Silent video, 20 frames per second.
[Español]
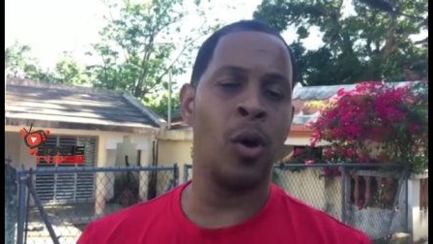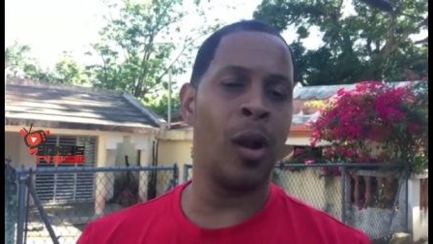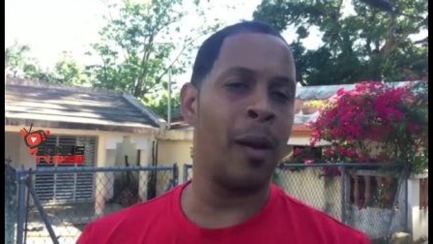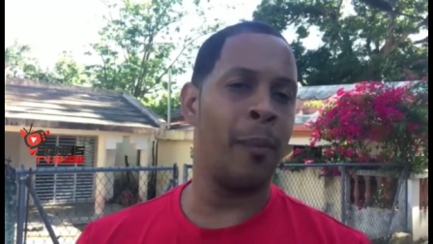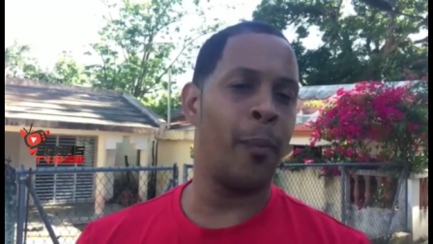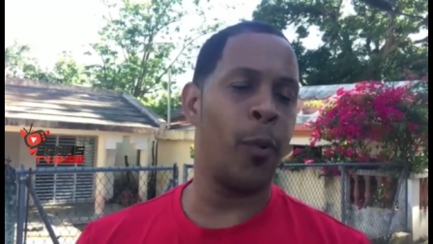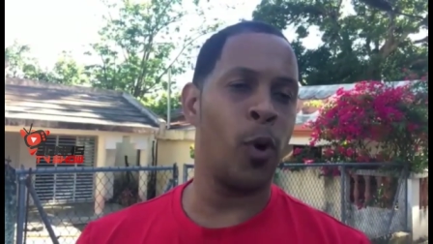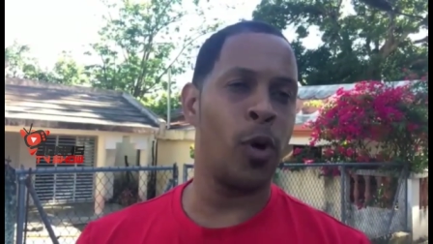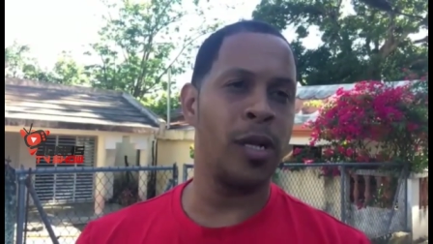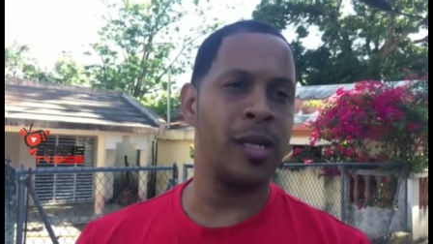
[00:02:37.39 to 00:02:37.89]
No,
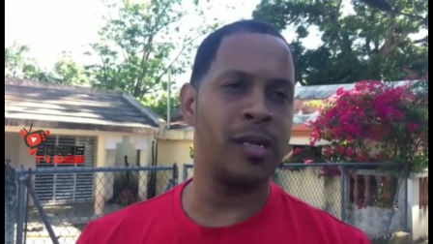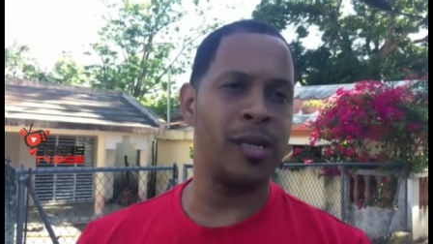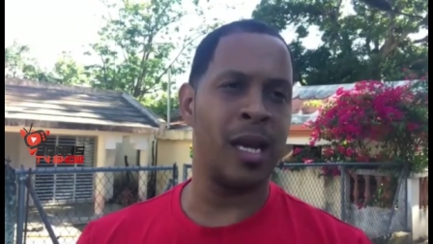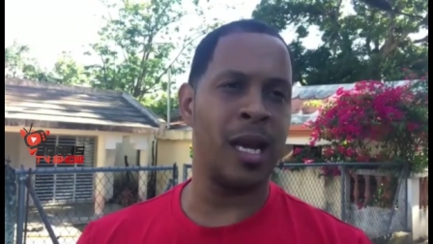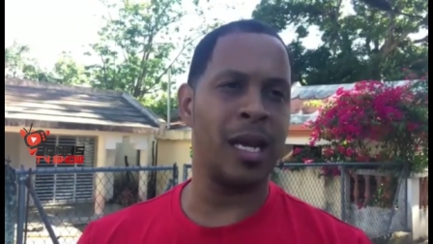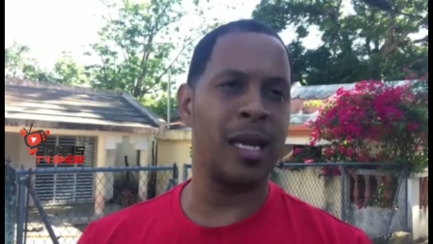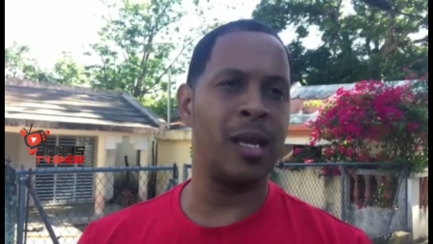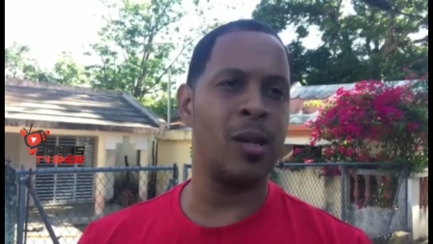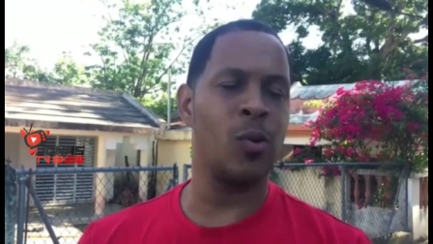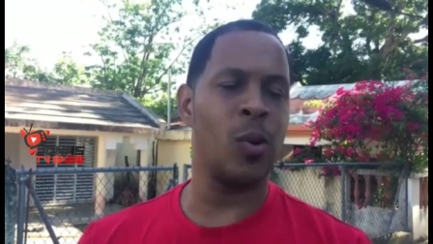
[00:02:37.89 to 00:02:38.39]
la policía
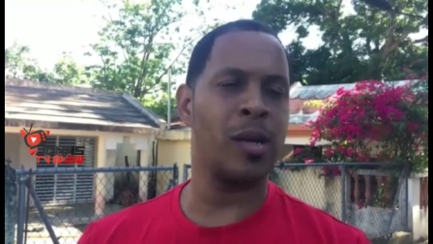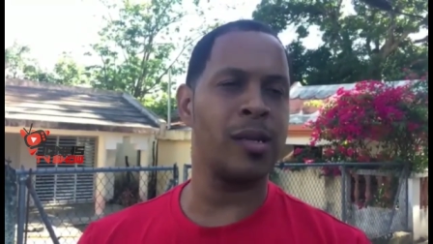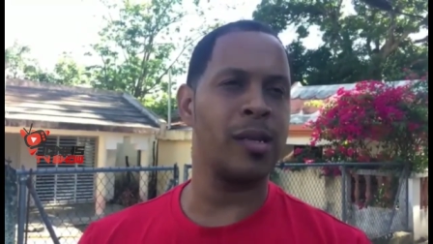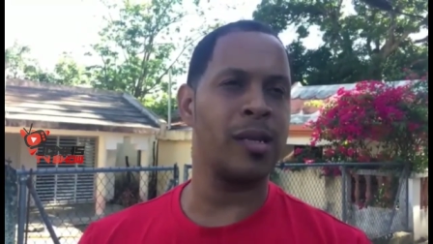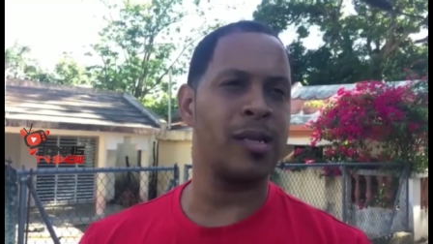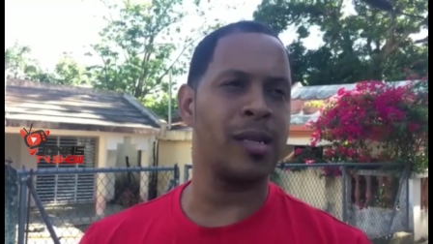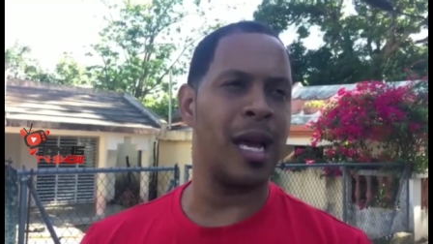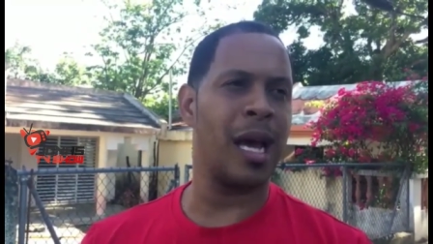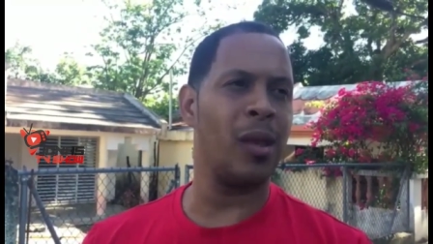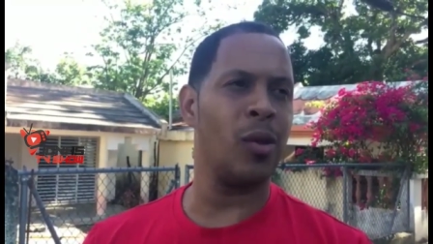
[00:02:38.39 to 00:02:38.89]
aquí no ha
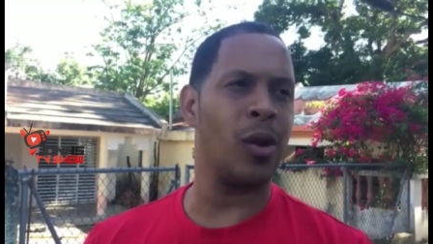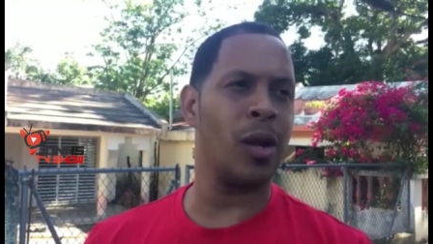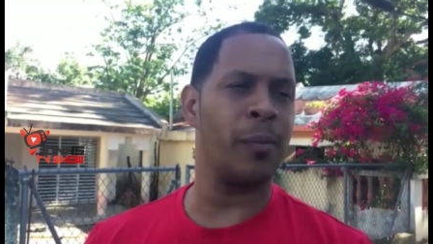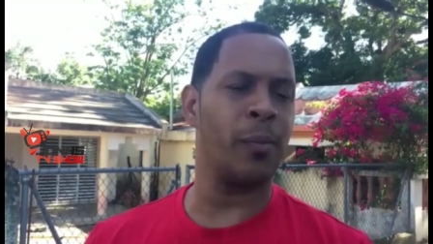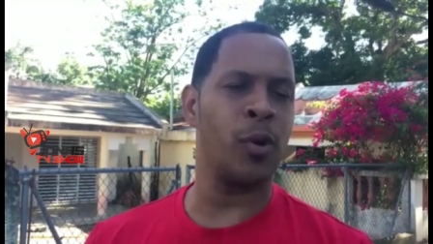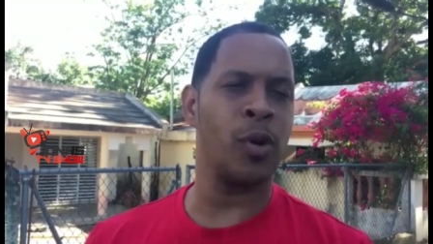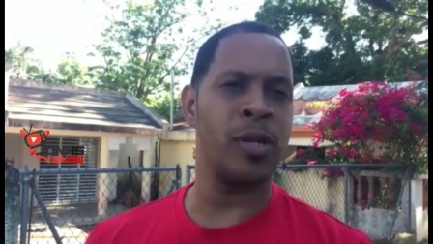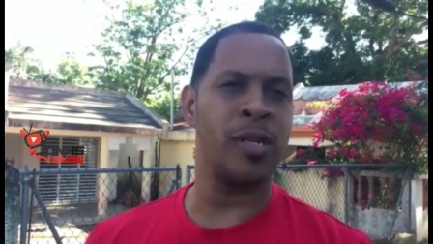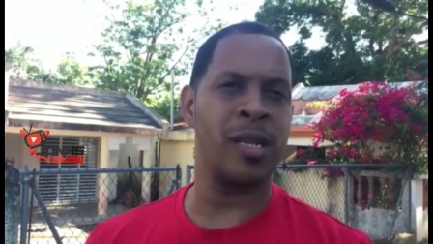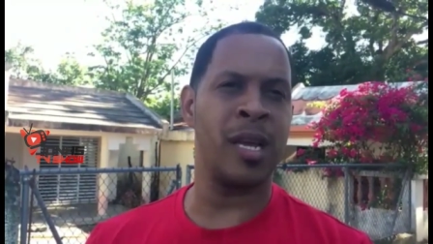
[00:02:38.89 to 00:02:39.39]
cesado, la
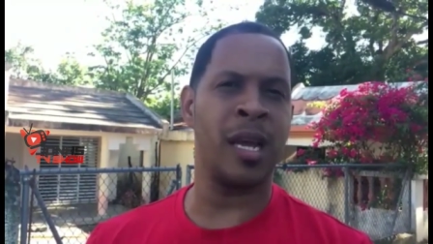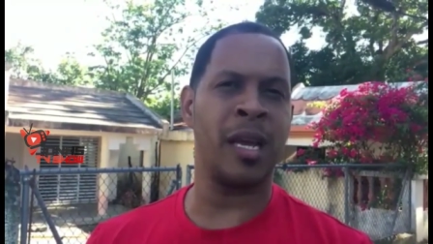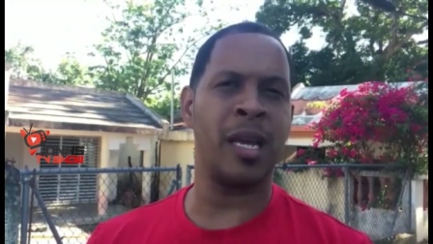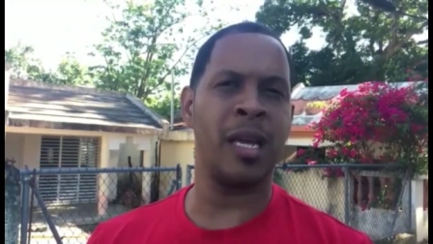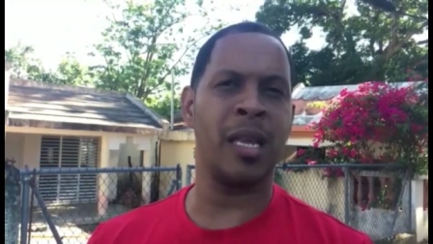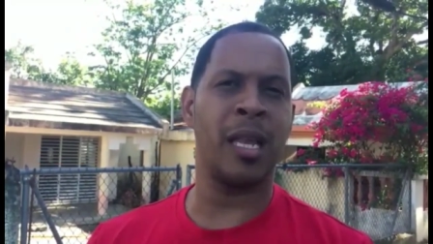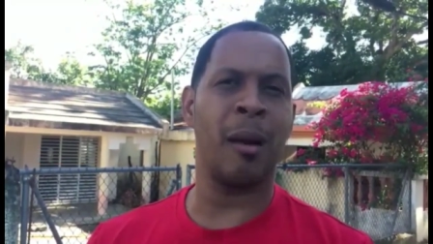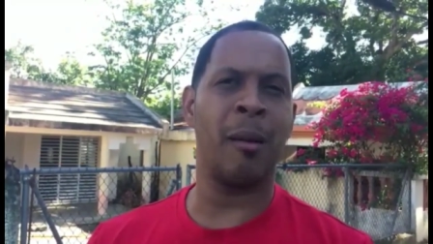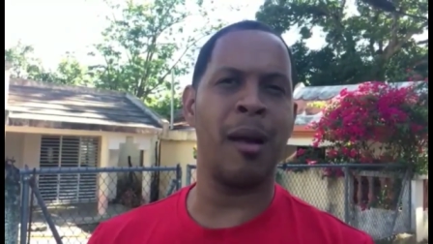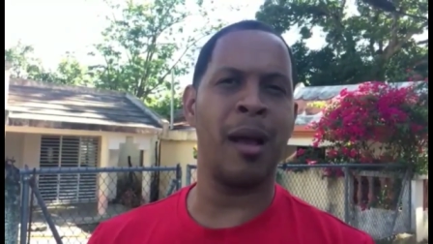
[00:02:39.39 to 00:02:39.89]
policía aquí
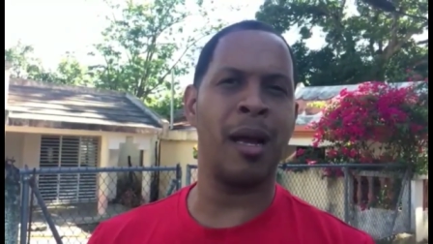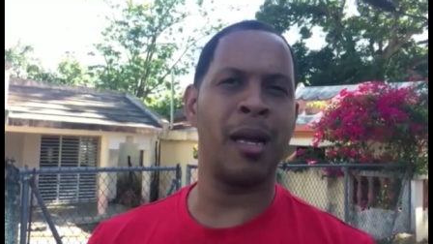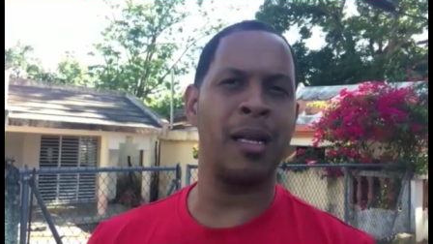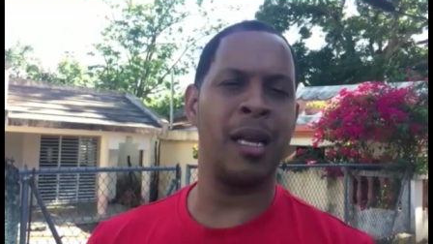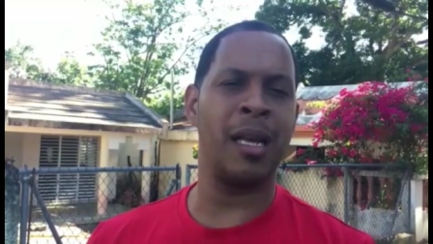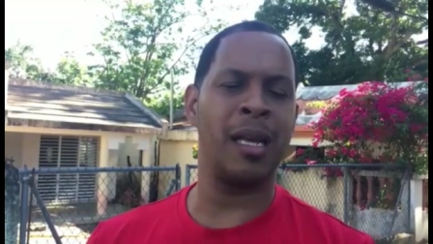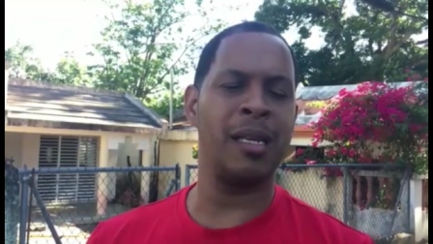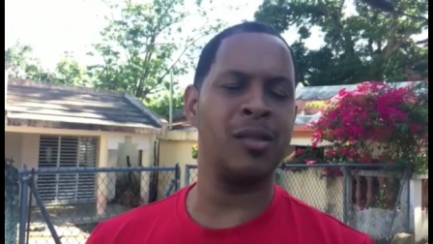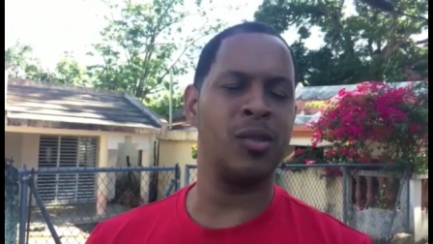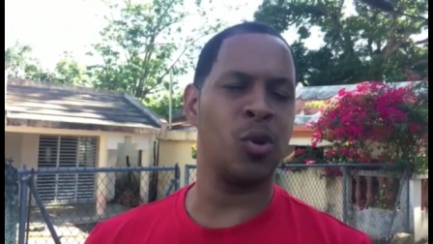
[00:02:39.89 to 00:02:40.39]
estaba
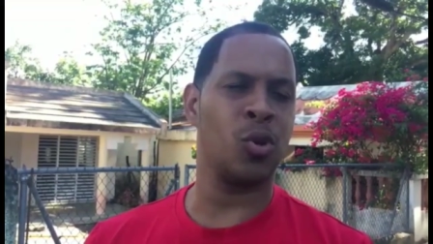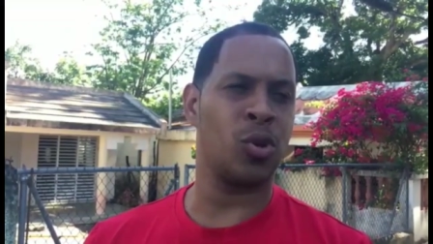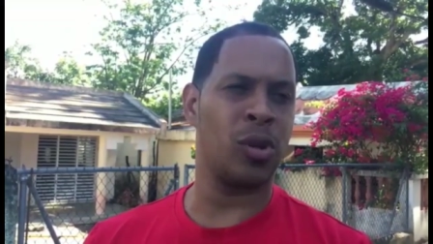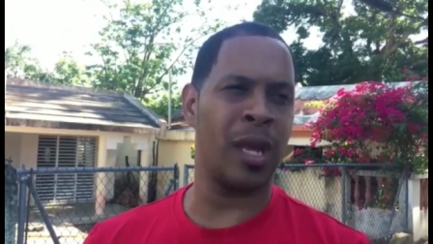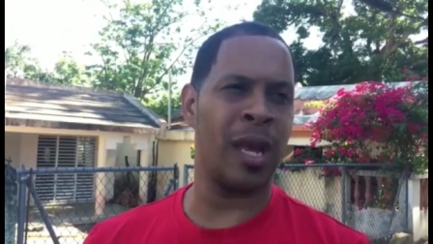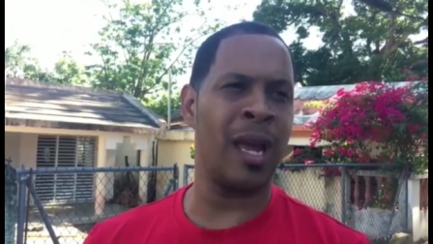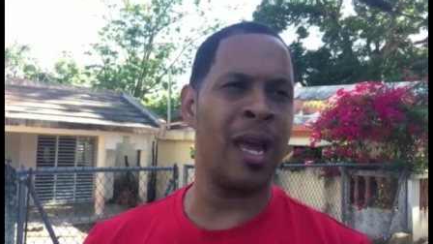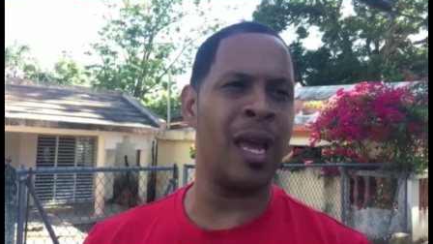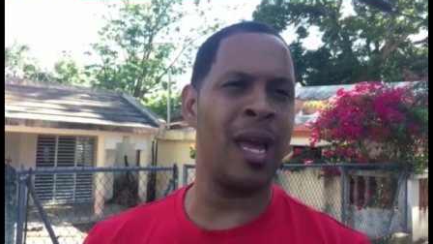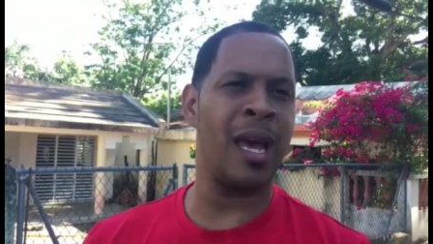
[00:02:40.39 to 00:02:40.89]
en,
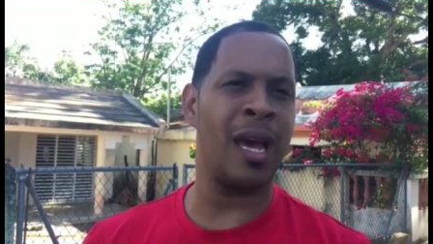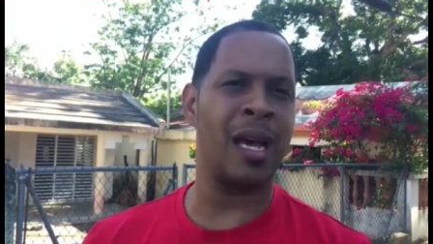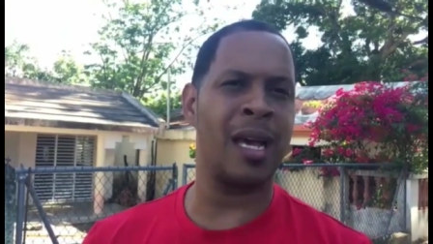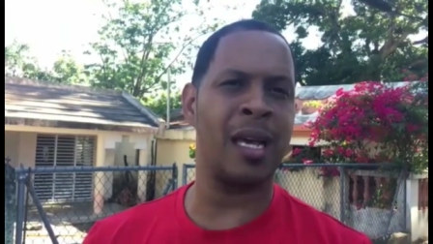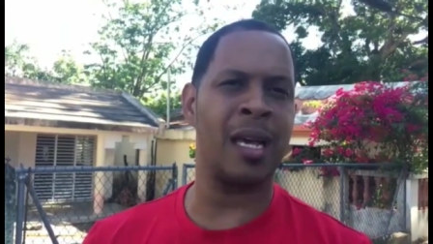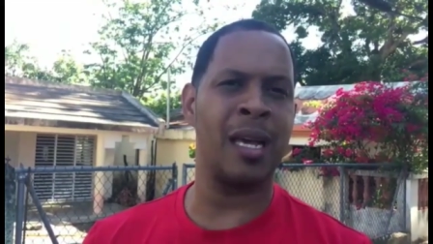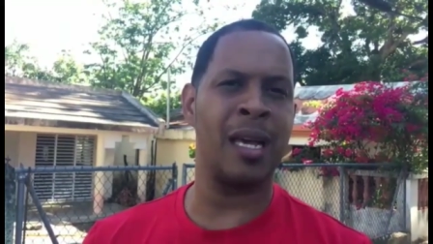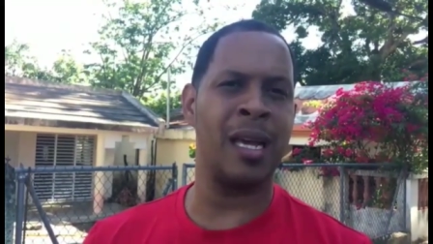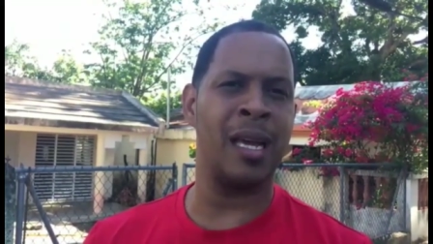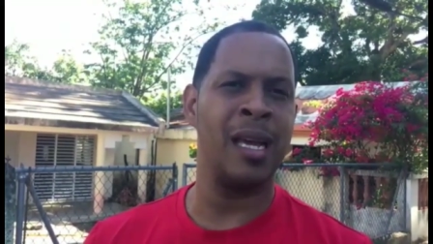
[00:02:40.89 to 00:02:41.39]
sotea,
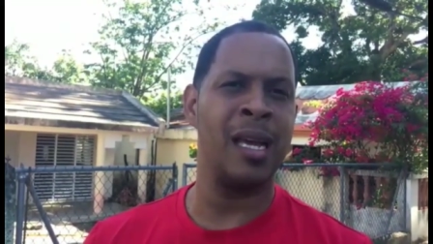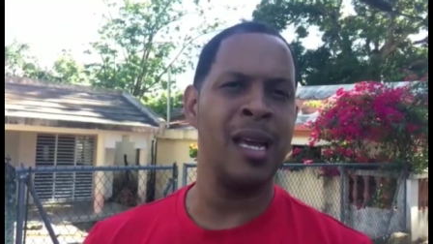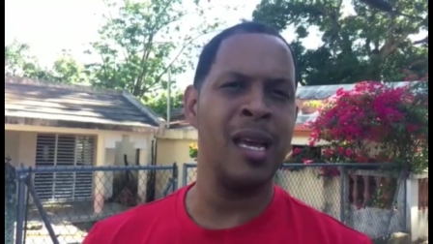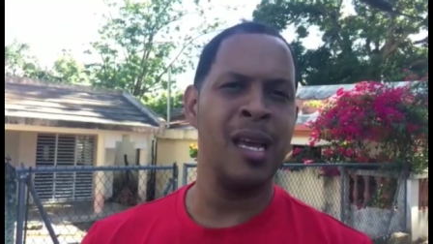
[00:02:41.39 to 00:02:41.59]
que